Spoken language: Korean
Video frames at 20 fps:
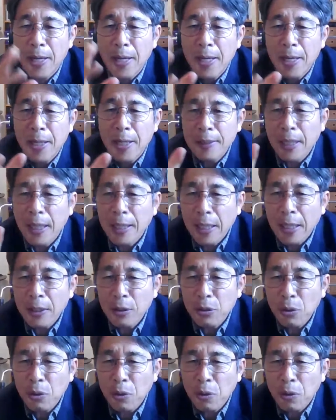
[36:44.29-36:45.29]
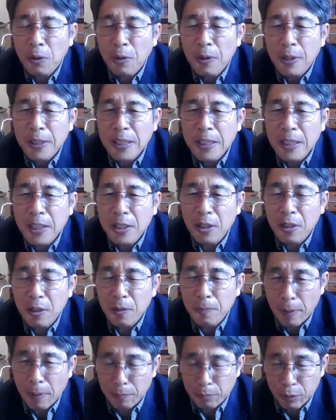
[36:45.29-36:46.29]
왜? 사단도
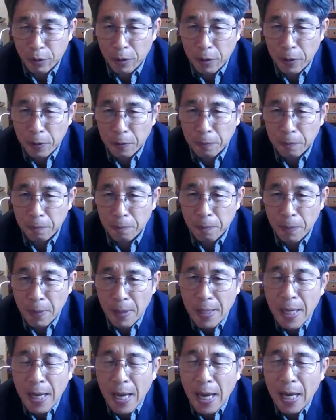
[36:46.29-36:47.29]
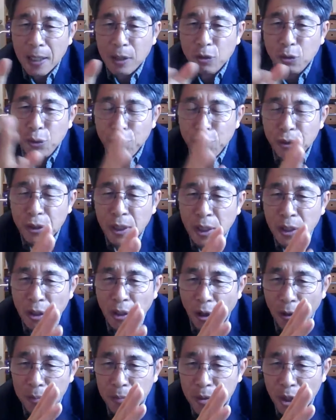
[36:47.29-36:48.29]
기적을 베풀어요. 한 두
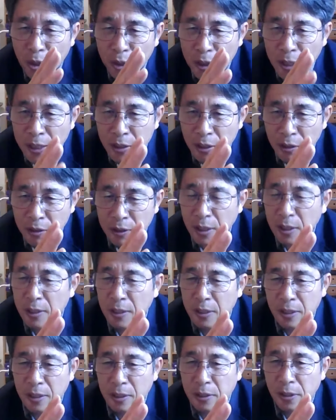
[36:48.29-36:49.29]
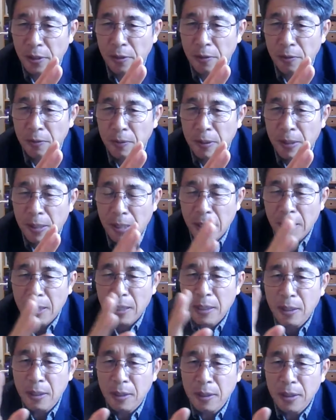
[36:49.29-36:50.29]
증인도 엄청난 역사를 일으켜요.
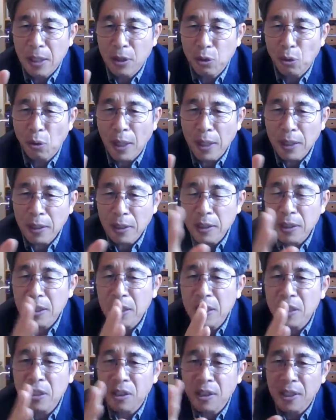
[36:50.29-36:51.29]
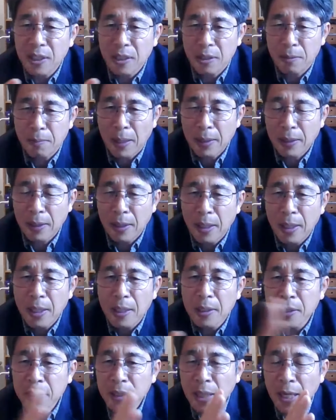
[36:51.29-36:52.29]
그런데 똑같은
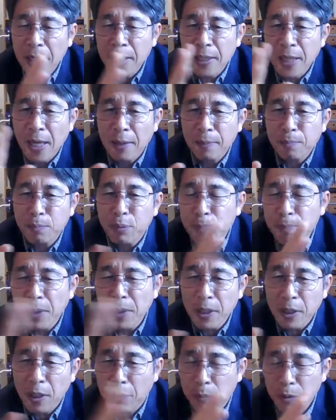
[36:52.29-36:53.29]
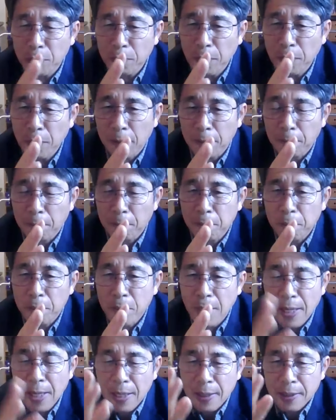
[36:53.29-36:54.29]
기적이지만 은사에 대한 분별이
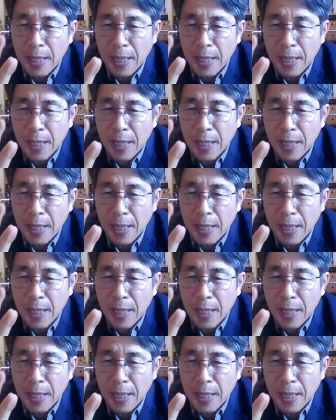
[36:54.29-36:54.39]
없으면